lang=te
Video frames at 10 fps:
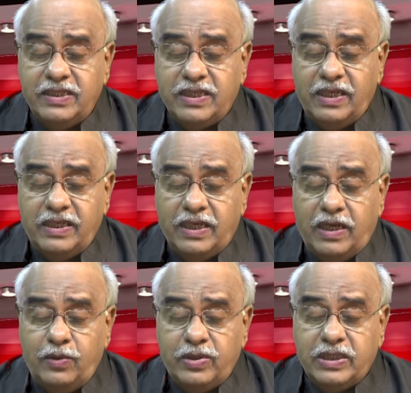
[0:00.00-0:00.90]
దించాలనే
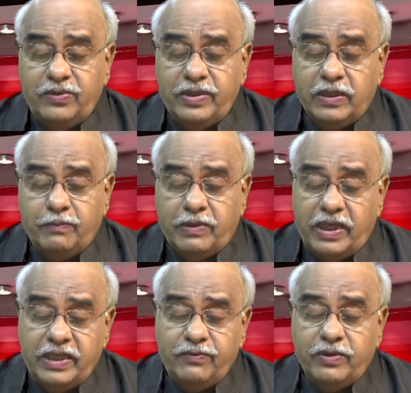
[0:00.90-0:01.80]
ఆలోచన వెనుక
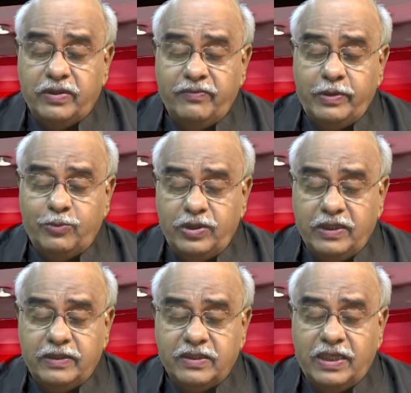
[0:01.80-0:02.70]
భారీ వ్యూహమే
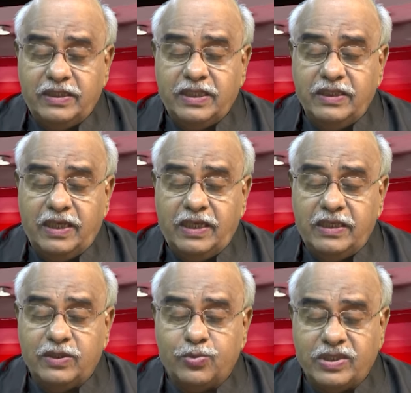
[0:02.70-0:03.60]
ఉంది
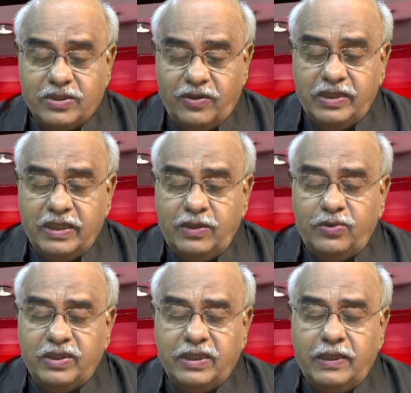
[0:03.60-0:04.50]
శరత్చంద్రారెడ్డి స్వస్థలం
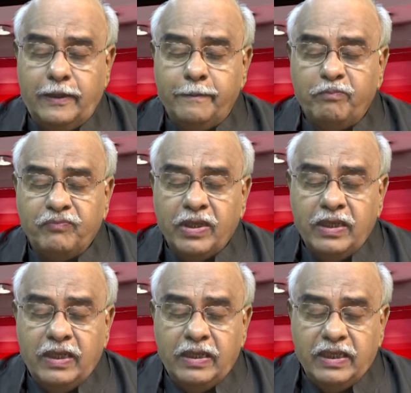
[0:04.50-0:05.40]
నెల్లూరు జిల్లా
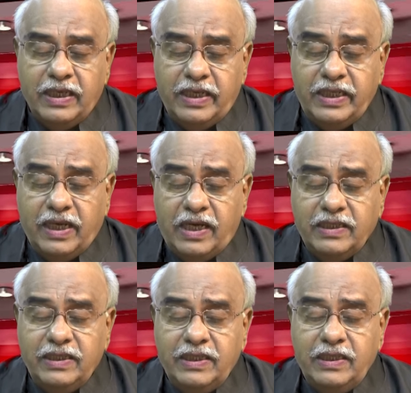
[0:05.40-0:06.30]
ఇలాంటి
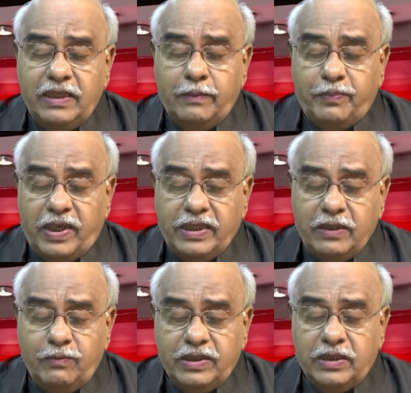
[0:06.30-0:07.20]
ఆర్థికంగా
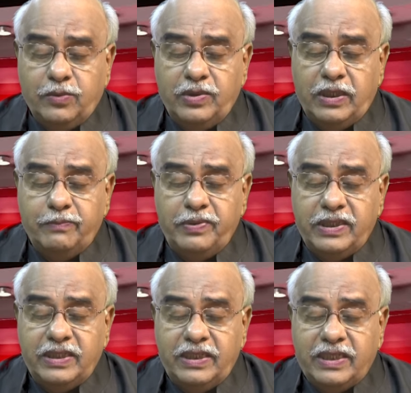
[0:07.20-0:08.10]
పార్టీ మద్దతు ఉన్న
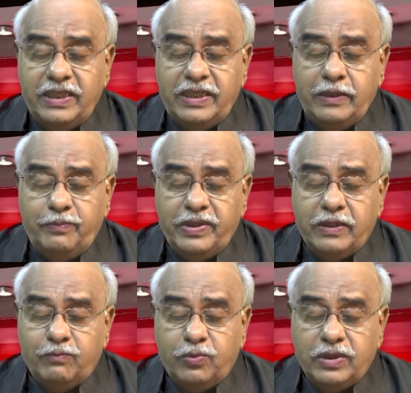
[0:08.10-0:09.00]
అభ్యర్థి
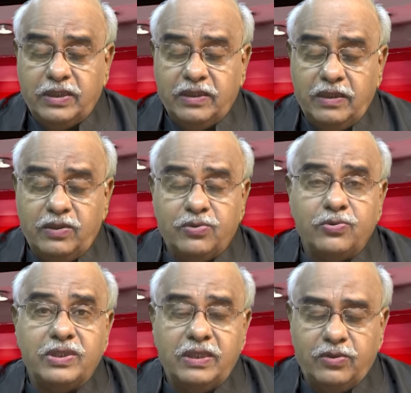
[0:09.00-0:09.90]
టీడీపీకి భూతద్దంలో
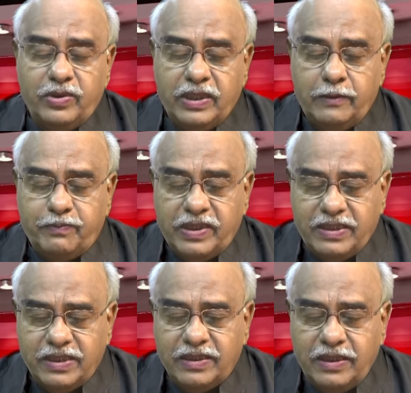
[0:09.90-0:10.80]
చూసినా దొరికే
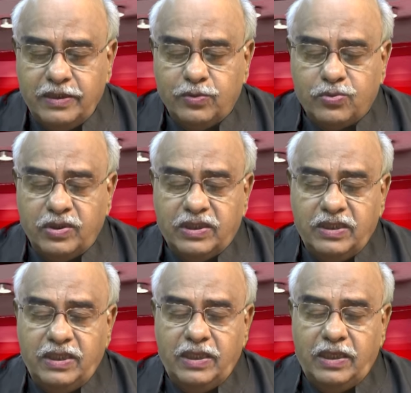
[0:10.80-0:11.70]
పరిస్థితి లేదు సొంత
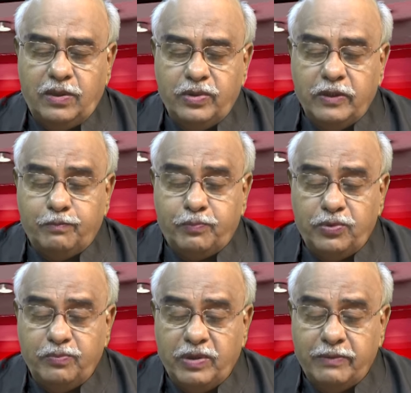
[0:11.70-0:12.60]
జిల్లాలో
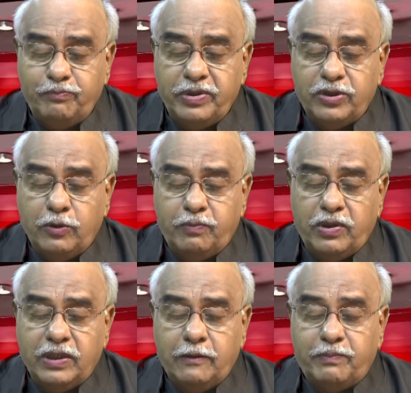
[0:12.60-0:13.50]
ఎప్పుడు ఎంపీతో
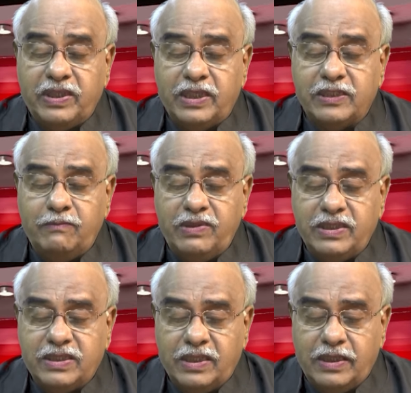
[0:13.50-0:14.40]
పాటుగా పది
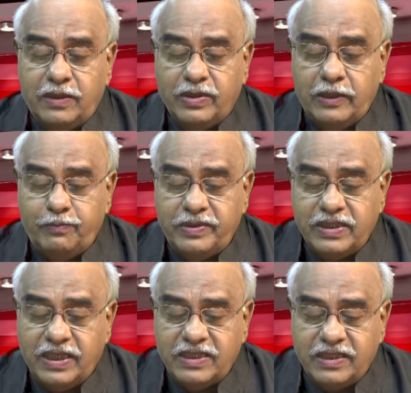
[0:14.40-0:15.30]
అసెంబ్లీ స్థానాలు
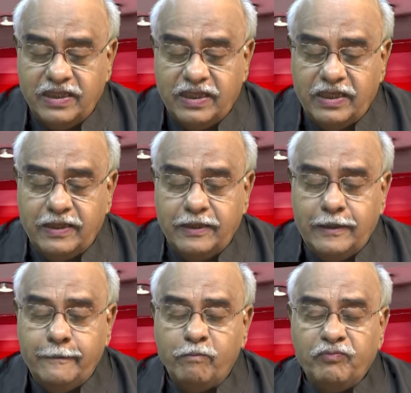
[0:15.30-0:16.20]
గెలిపించాల్సిందని
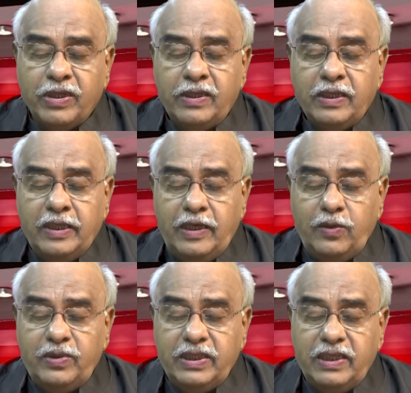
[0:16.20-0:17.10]
అనేది
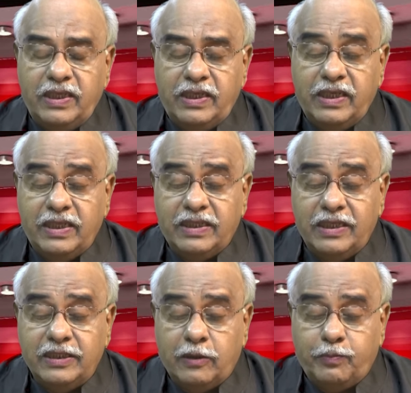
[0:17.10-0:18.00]
నెల్లూరు జిల్లా
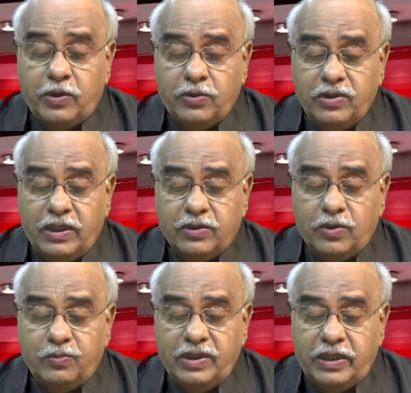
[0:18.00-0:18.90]
నేతలంతా
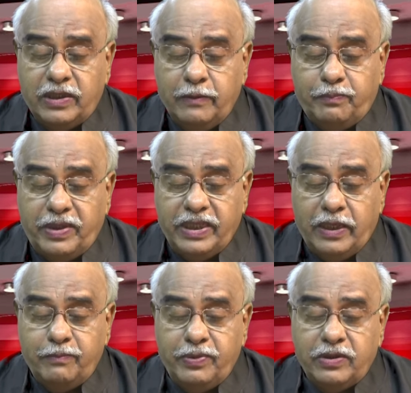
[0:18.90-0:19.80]
పట్టుదలతో ఉన్నారు ఇప్పటికే
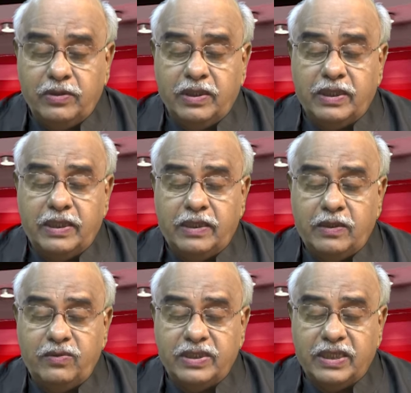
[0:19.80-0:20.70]
అభ్యర్థుల
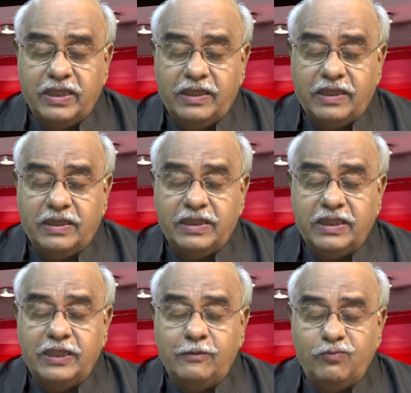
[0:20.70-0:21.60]
ఖరారులో జగన్
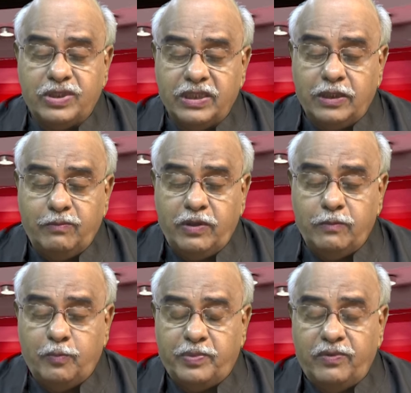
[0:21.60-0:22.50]
రాజకీయం
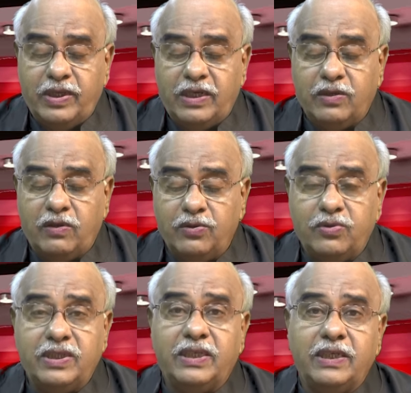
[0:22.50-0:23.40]
చంద్రబాబు పవన్లకు
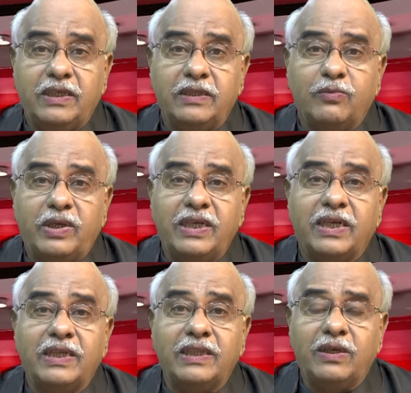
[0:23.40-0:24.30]
అంతు చెక్కటం లేదు వారిని
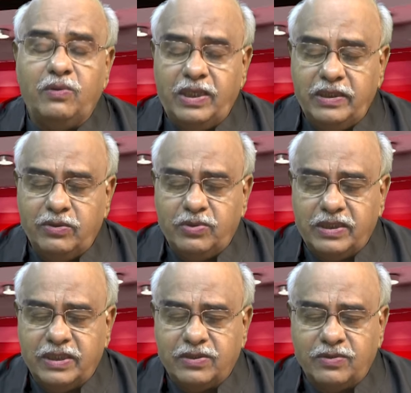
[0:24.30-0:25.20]
గందరగోళానికి
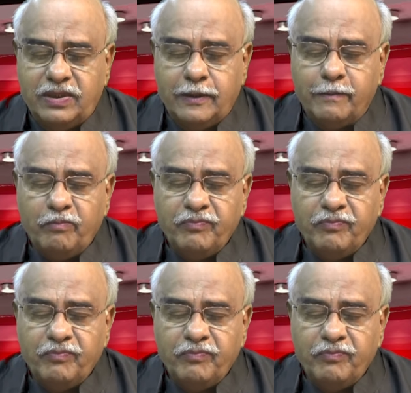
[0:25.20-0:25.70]
గురి చేస్తున్నది